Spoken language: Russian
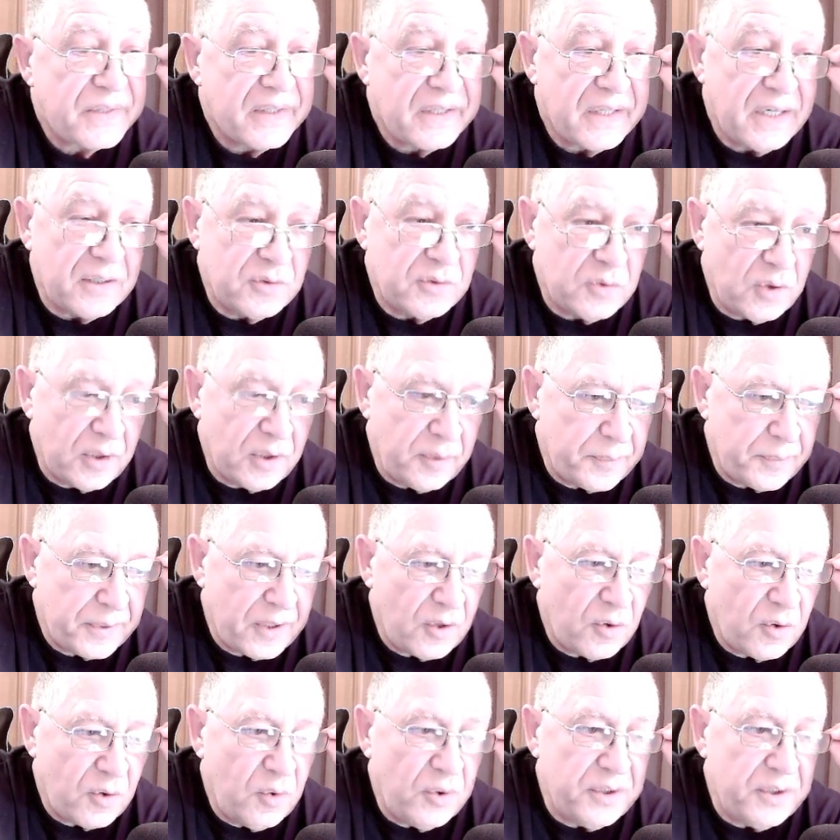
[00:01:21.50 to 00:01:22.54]
который
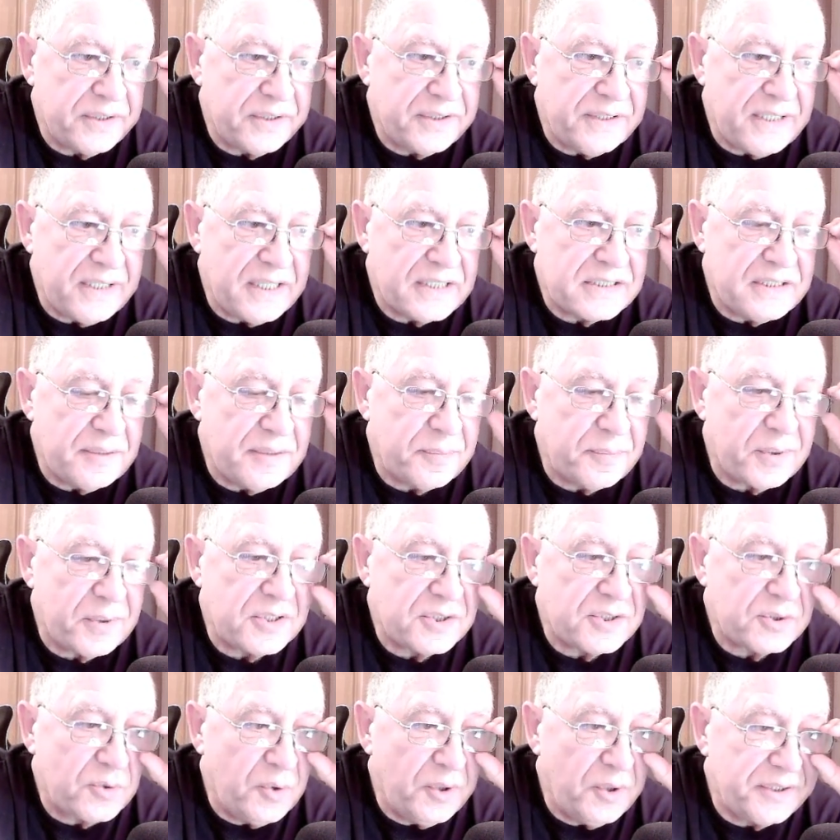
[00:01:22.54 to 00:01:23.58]
проходит, если
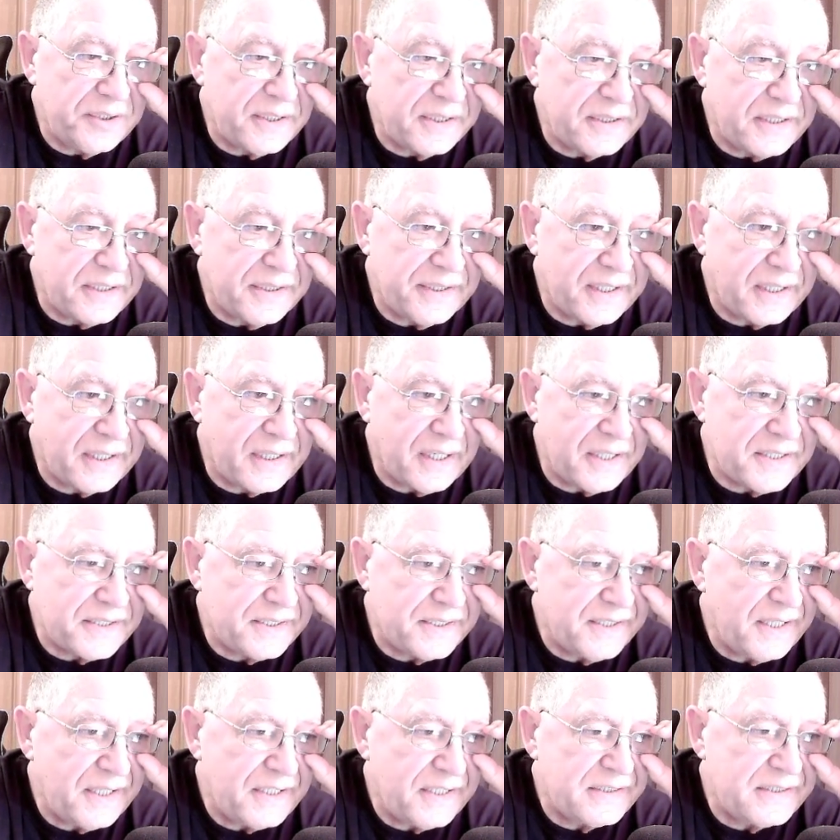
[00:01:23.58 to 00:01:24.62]
происходит это на
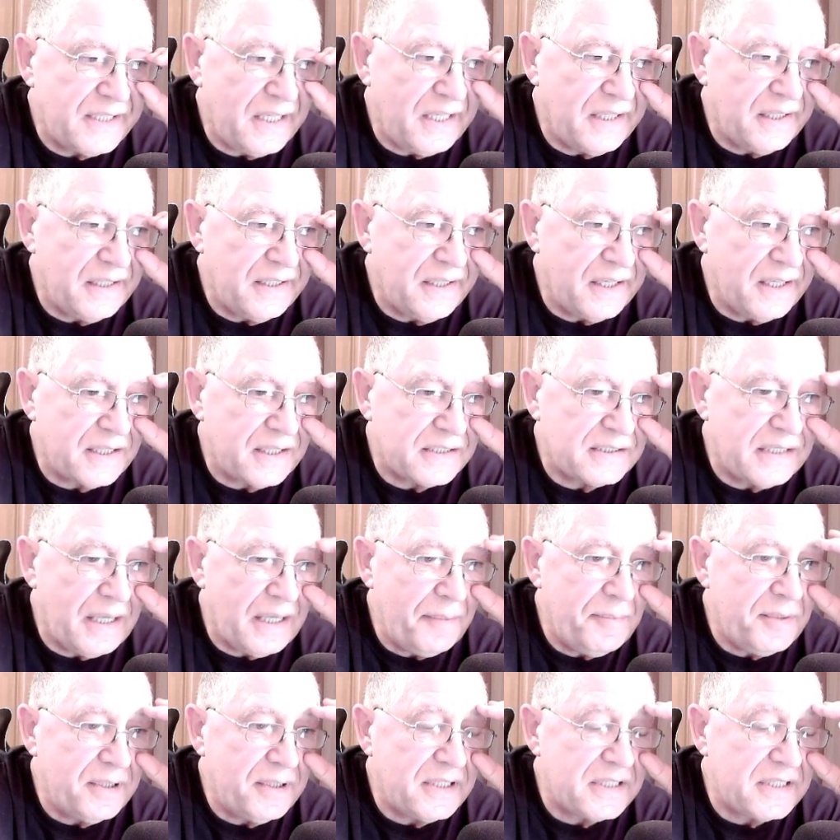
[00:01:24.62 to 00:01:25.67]
концерте или на
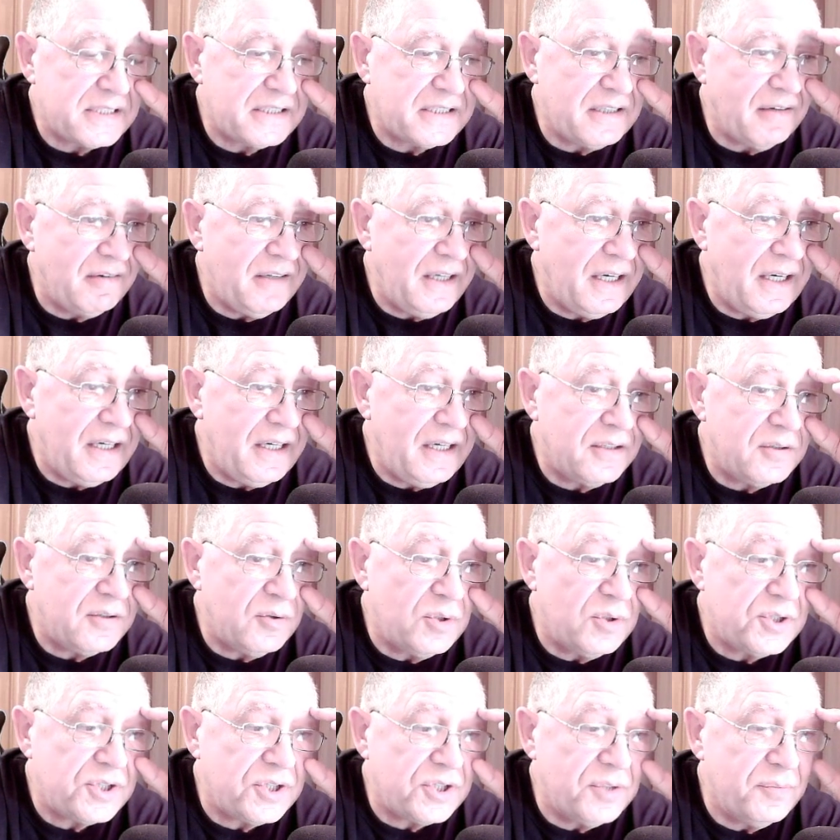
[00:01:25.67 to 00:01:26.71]
экзамене, доставляет
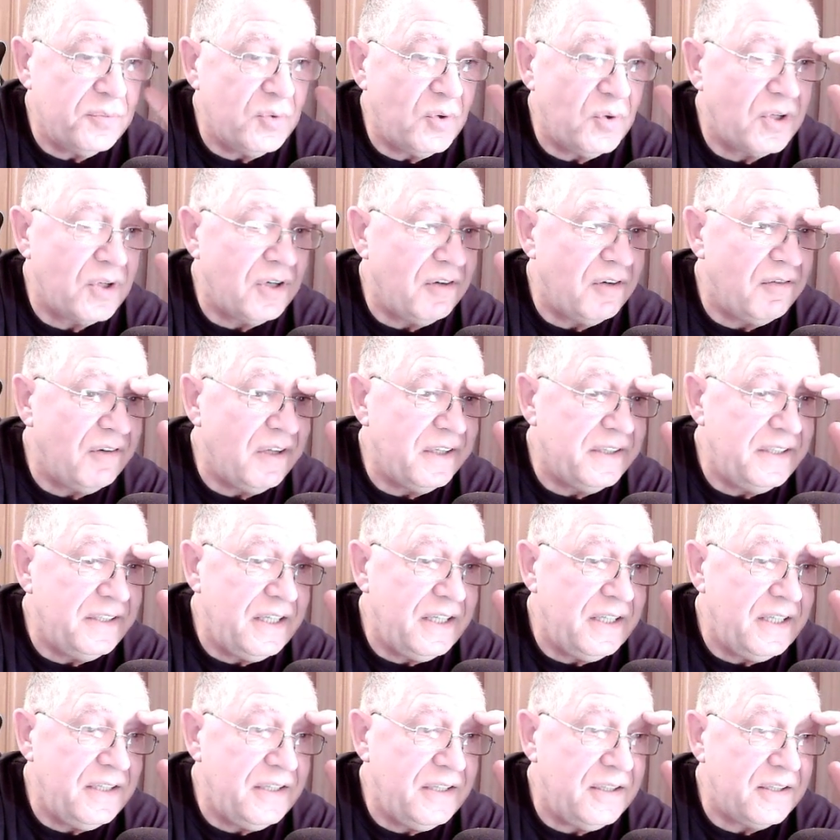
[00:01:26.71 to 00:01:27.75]
очень много
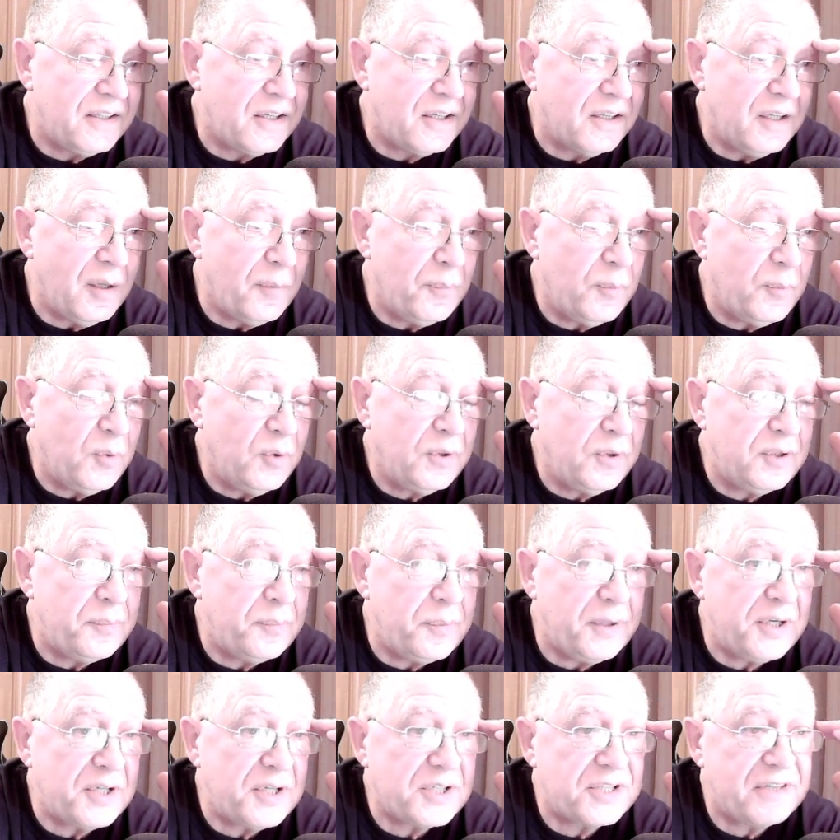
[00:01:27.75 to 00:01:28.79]
волнений, хлопот,
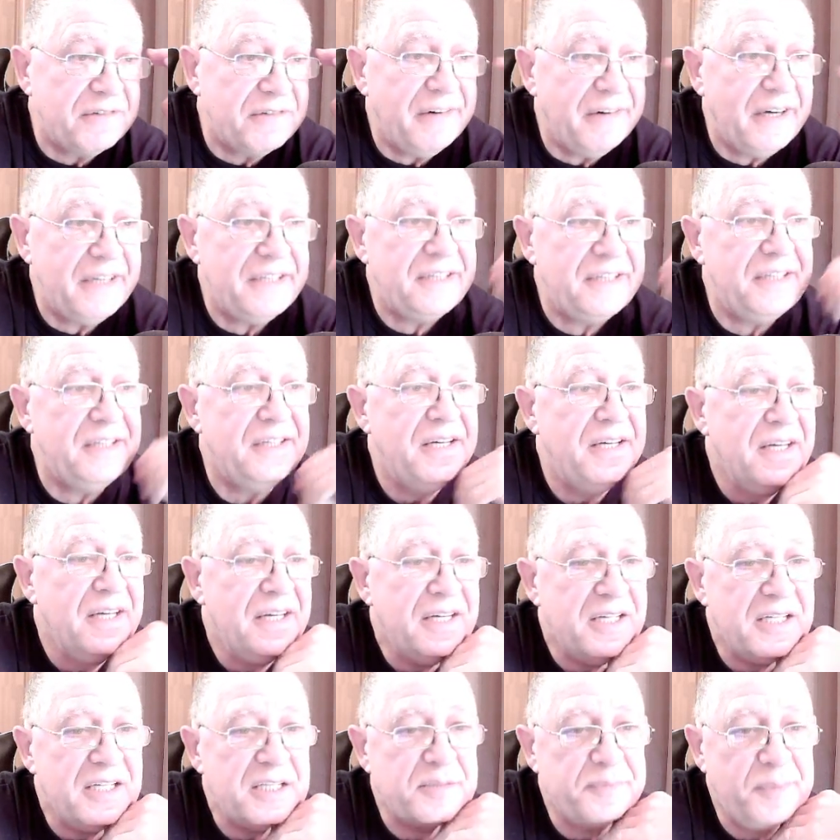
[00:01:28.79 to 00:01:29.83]
переживаний
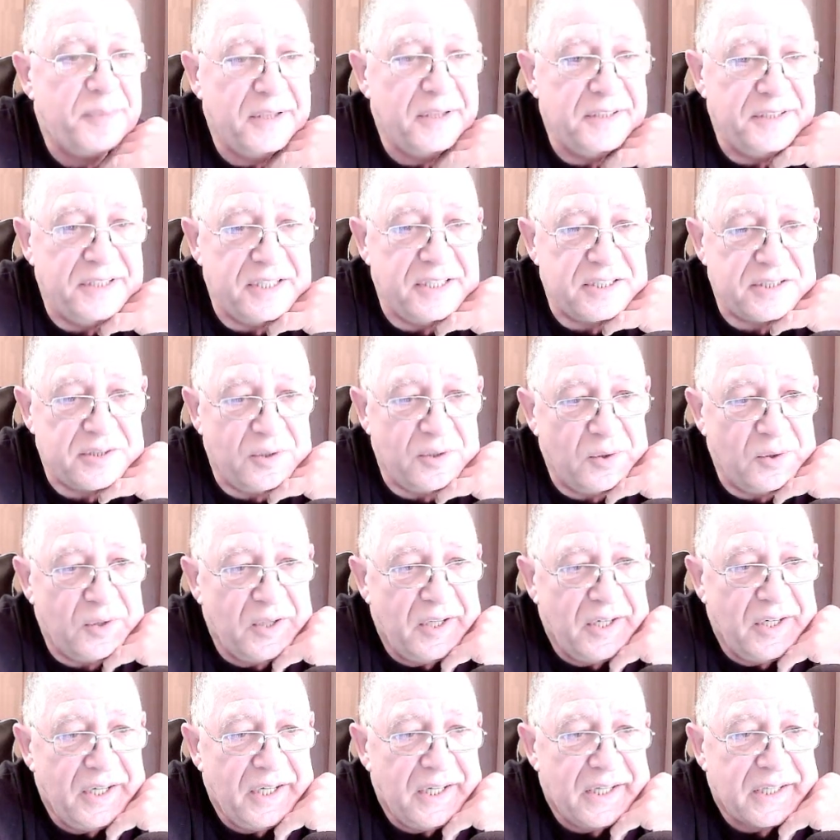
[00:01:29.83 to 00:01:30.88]
исполнителю.
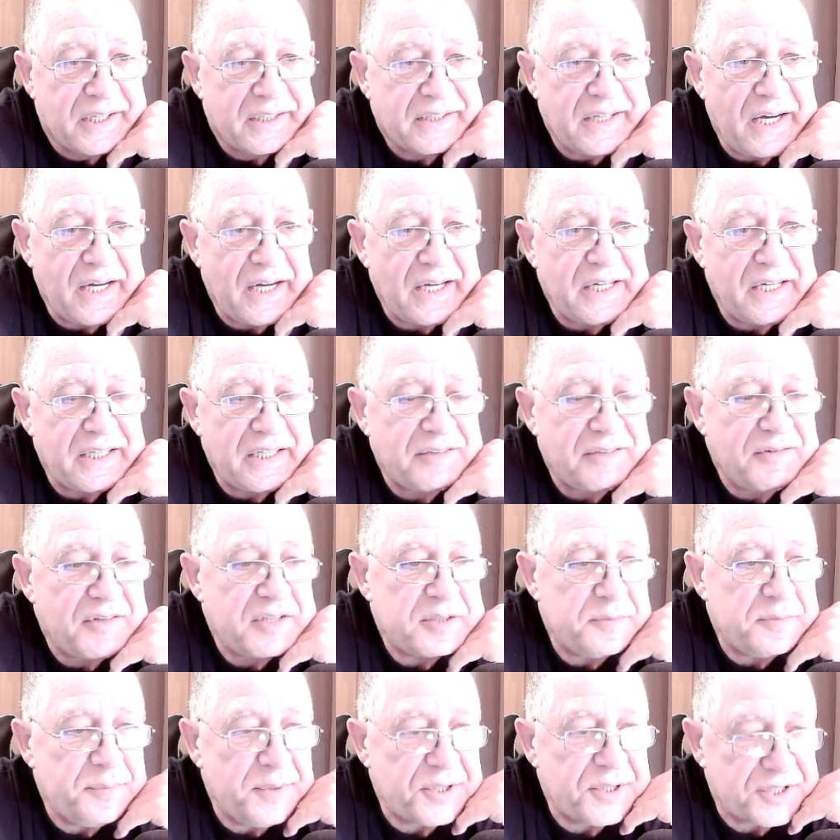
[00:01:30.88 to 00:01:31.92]
Как этого
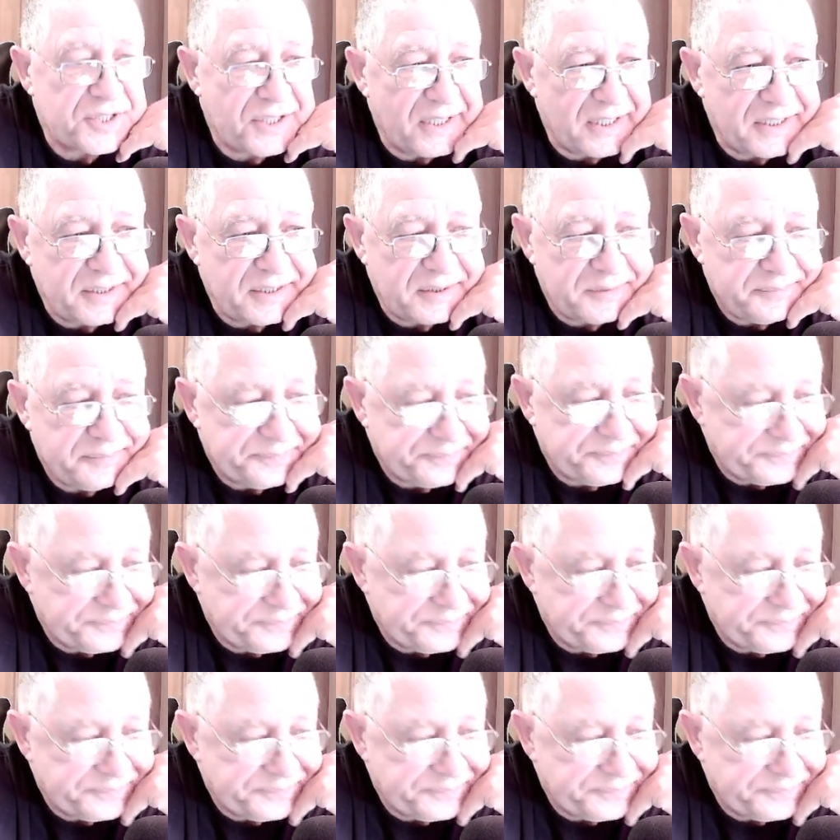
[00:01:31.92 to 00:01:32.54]
избежать?